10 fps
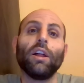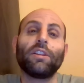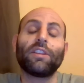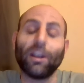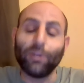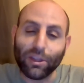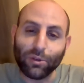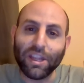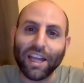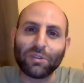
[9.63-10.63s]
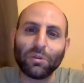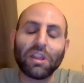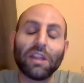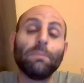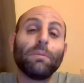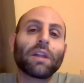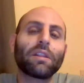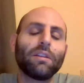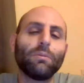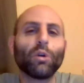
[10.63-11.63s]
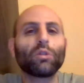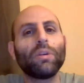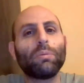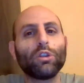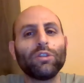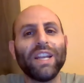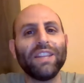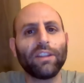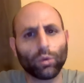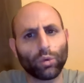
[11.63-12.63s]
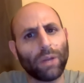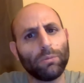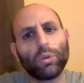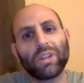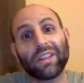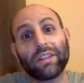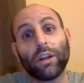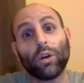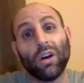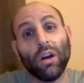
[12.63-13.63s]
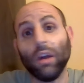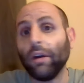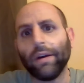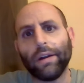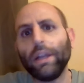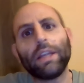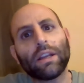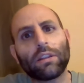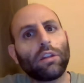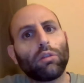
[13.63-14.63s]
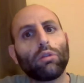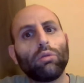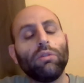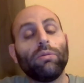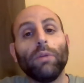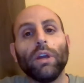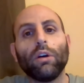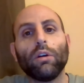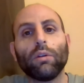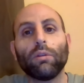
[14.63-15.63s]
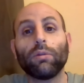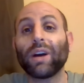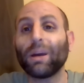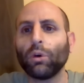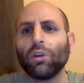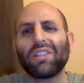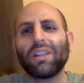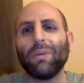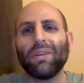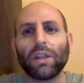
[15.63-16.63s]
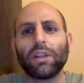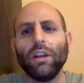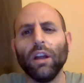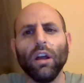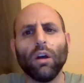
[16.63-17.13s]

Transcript: Salut à toutes et à tous et merci de me retrouver pour une nouvelle édition de la Minute Quintée. Alors, les quintés se suivent, mais euh, vraiment, c'est pas facile.